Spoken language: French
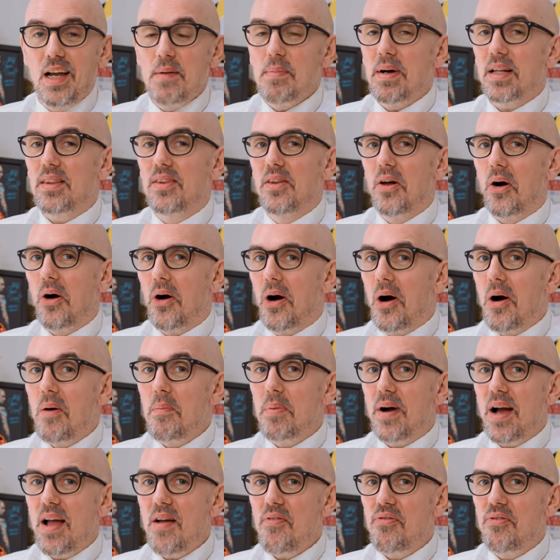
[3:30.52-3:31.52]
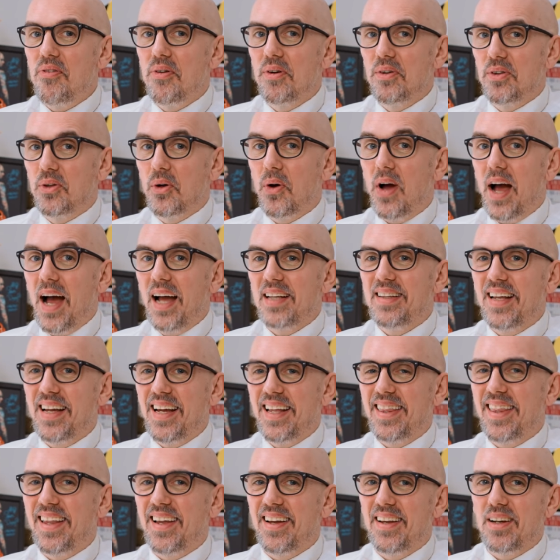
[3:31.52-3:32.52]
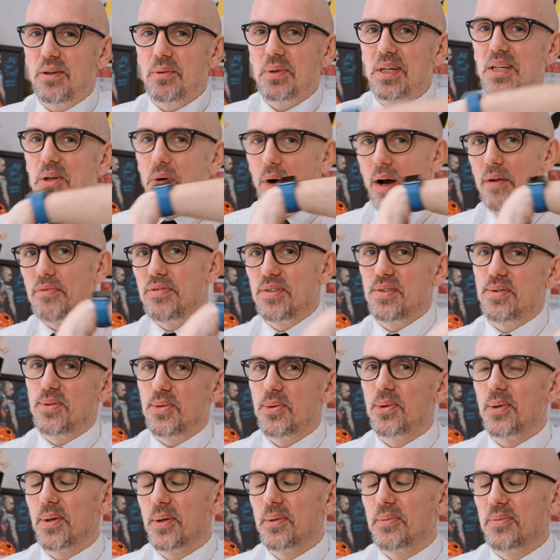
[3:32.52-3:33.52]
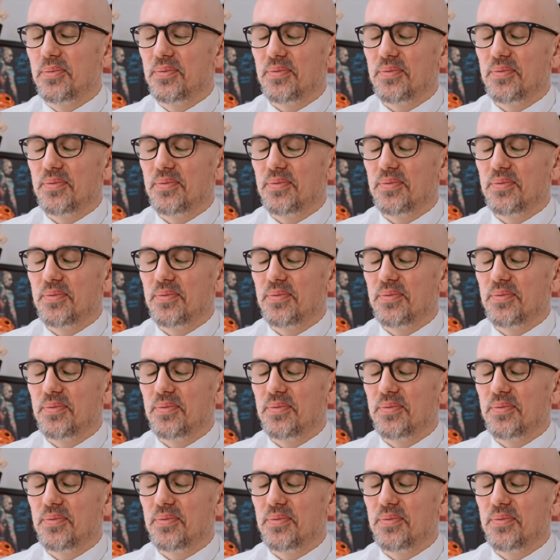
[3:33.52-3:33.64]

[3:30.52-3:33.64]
Et maintenant, en bref, de Aden. Oui, il y aura Fistouille.